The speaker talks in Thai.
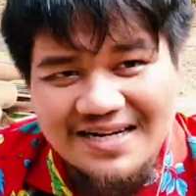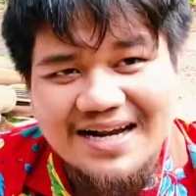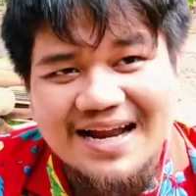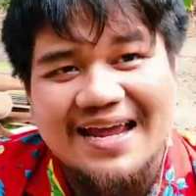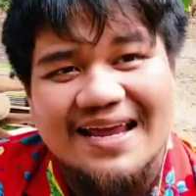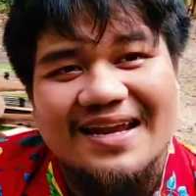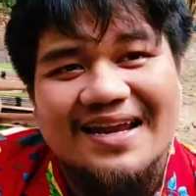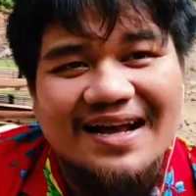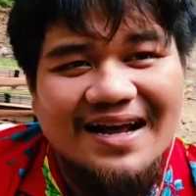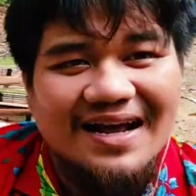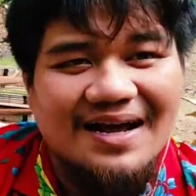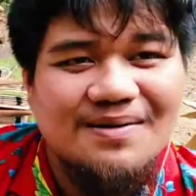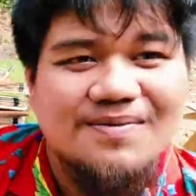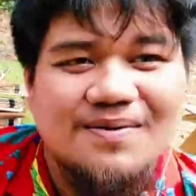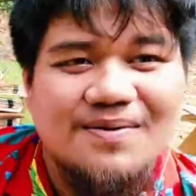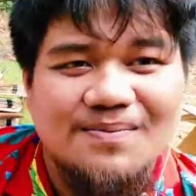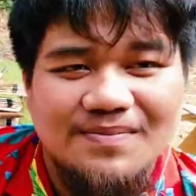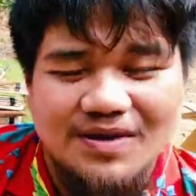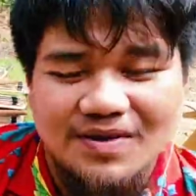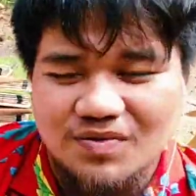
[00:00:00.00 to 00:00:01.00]
อะไรนะครับผ
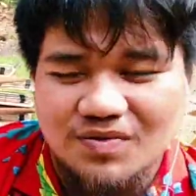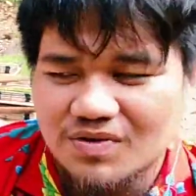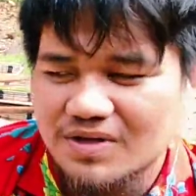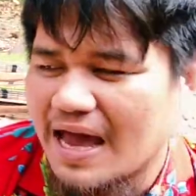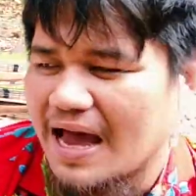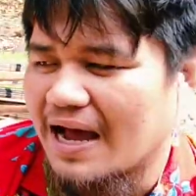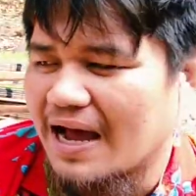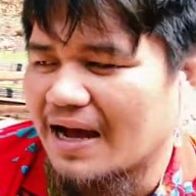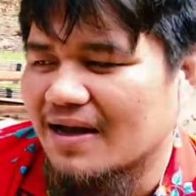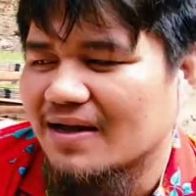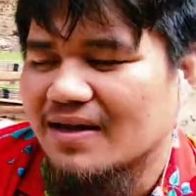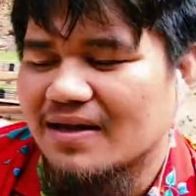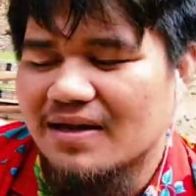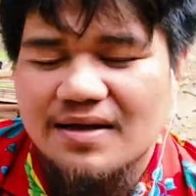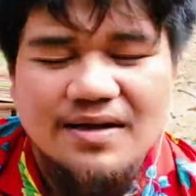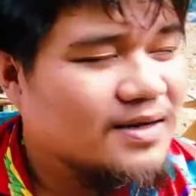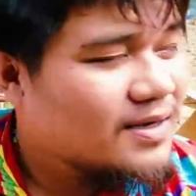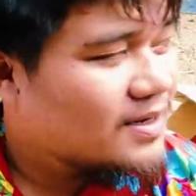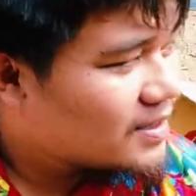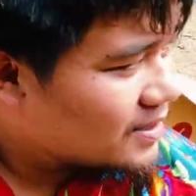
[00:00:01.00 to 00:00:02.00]
มมีทุกอย่าง
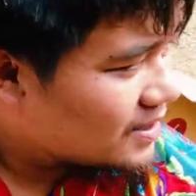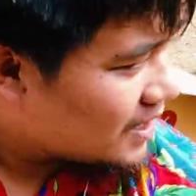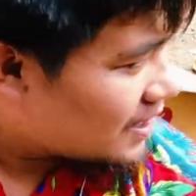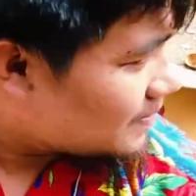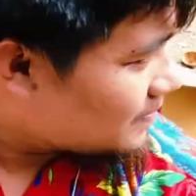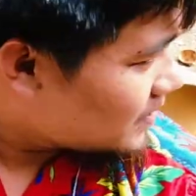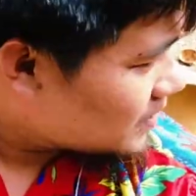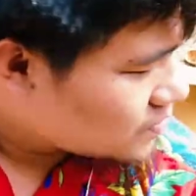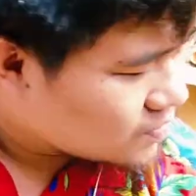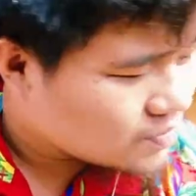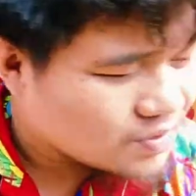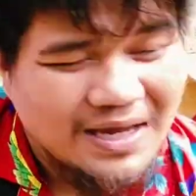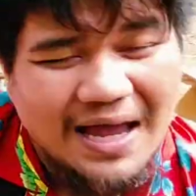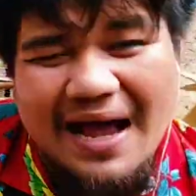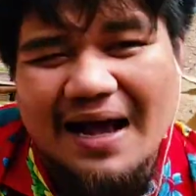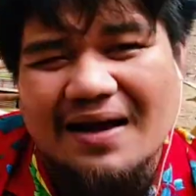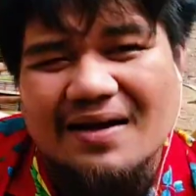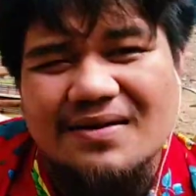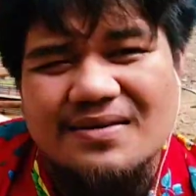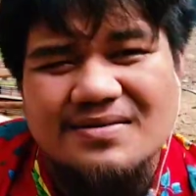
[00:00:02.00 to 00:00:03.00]
นะมีทุกอย่า
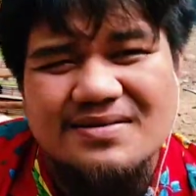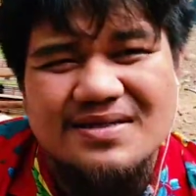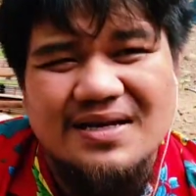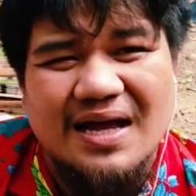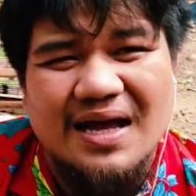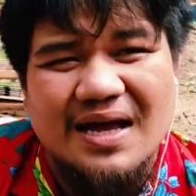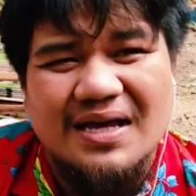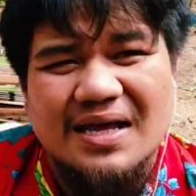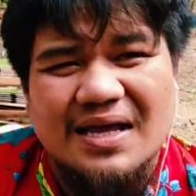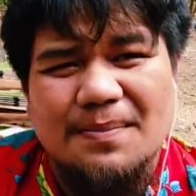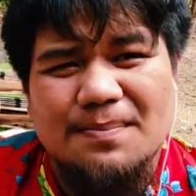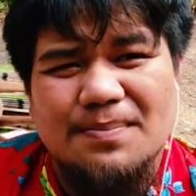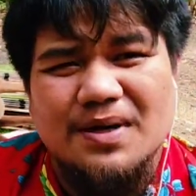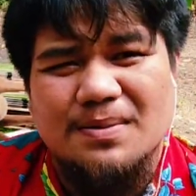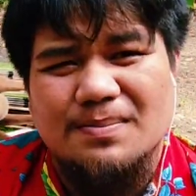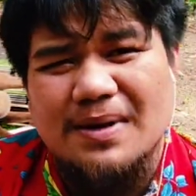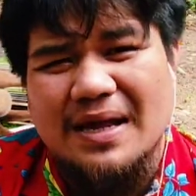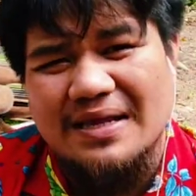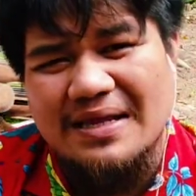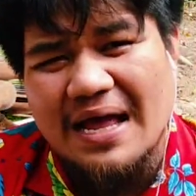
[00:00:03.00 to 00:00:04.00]
งนะเก็บเงิ
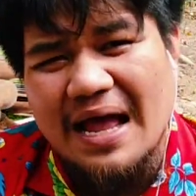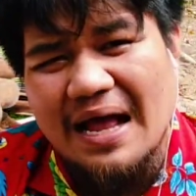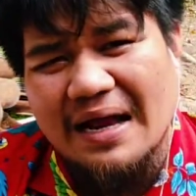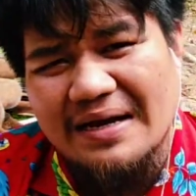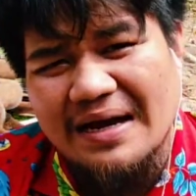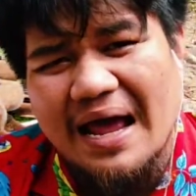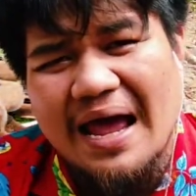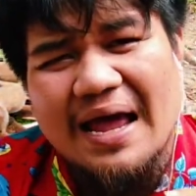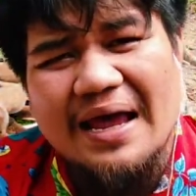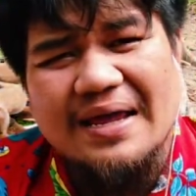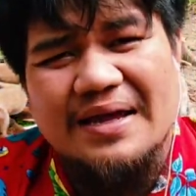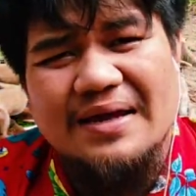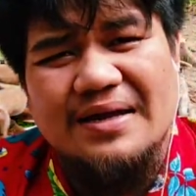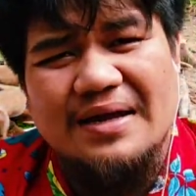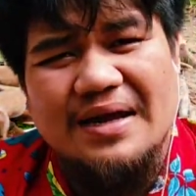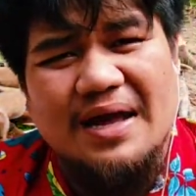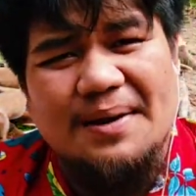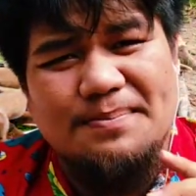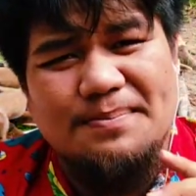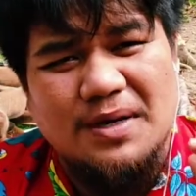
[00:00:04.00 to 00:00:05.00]
นปลายทางได้
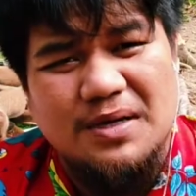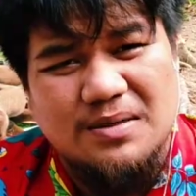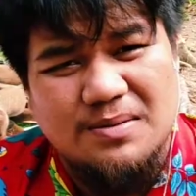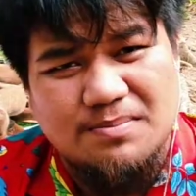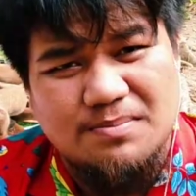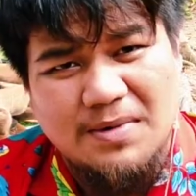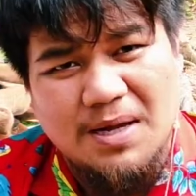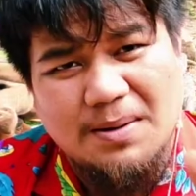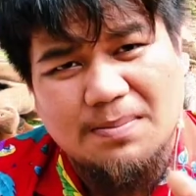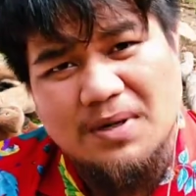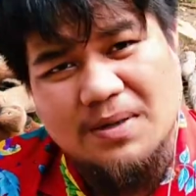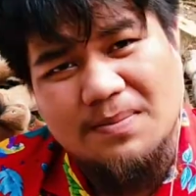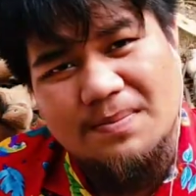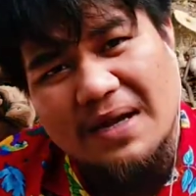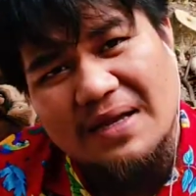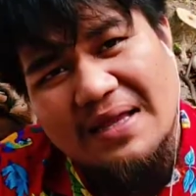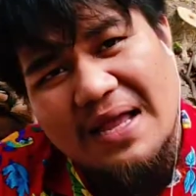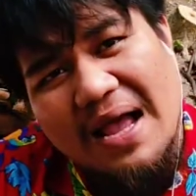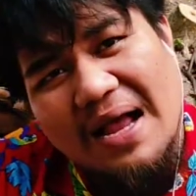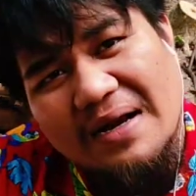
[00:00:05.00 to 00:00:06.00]
นะเก็บเก็บเงินปลา
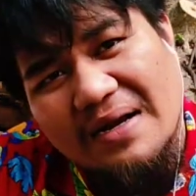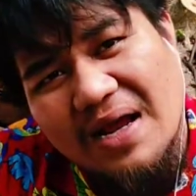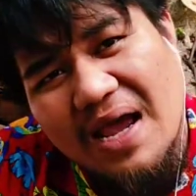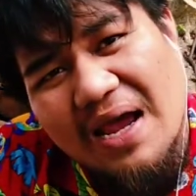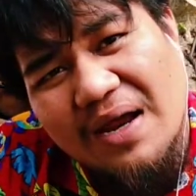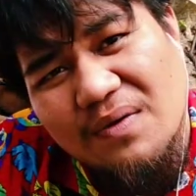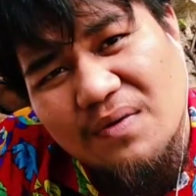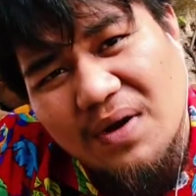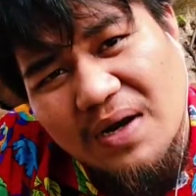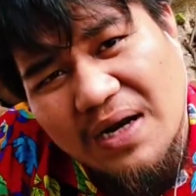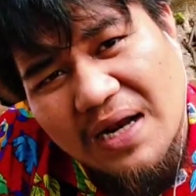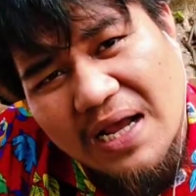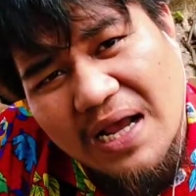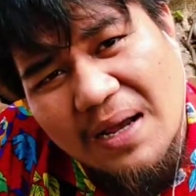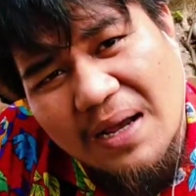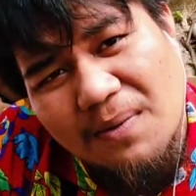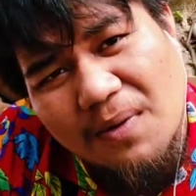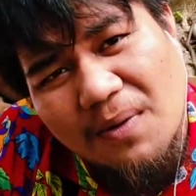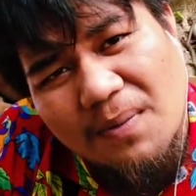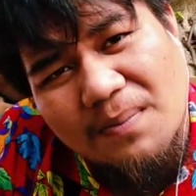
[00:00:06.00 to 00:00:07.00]
ยทางได้ด้วยนะค
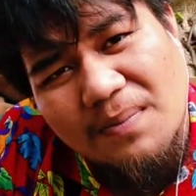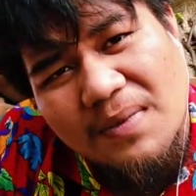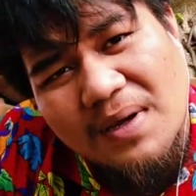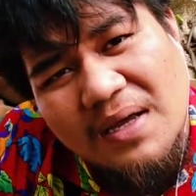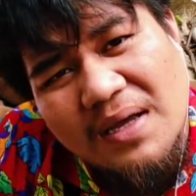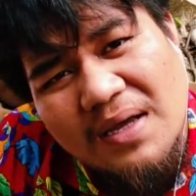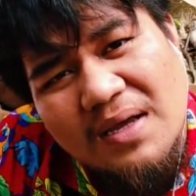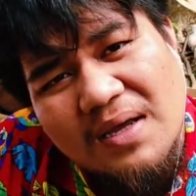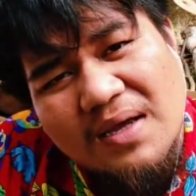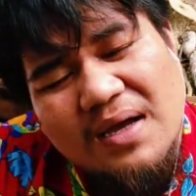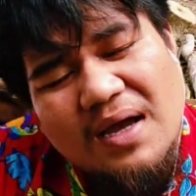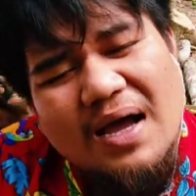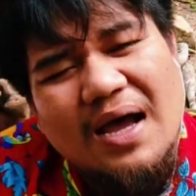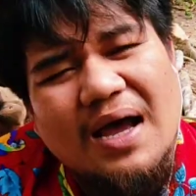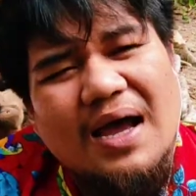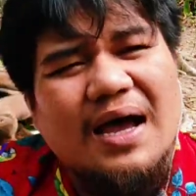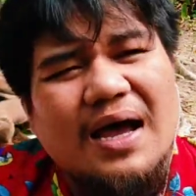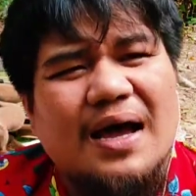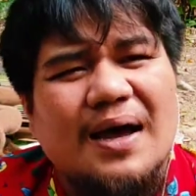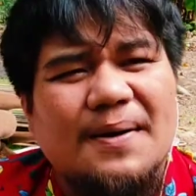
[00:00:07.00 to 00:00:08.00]
รับผมอ่า